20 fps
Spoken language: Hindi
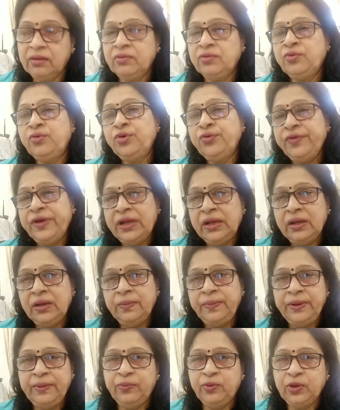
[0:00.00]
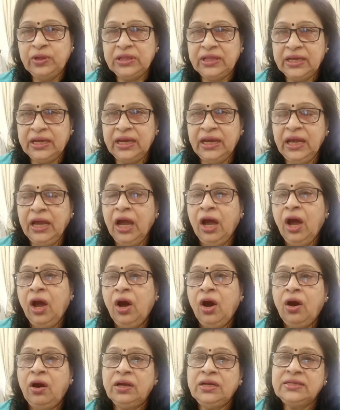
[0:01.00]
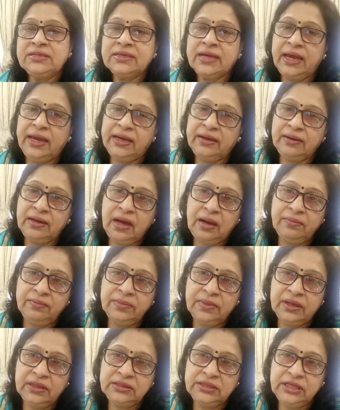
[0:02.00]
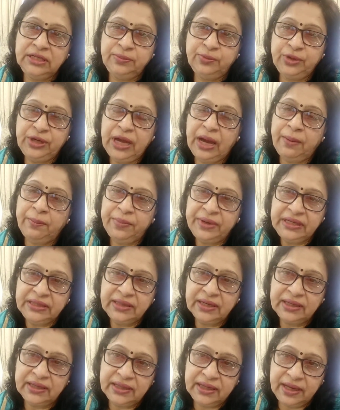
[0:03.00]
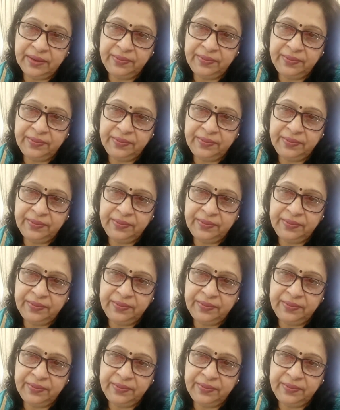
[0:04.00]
गुडविल भी बोलते हैं और इसका एक नाम जड़ी बूटी अमृता करके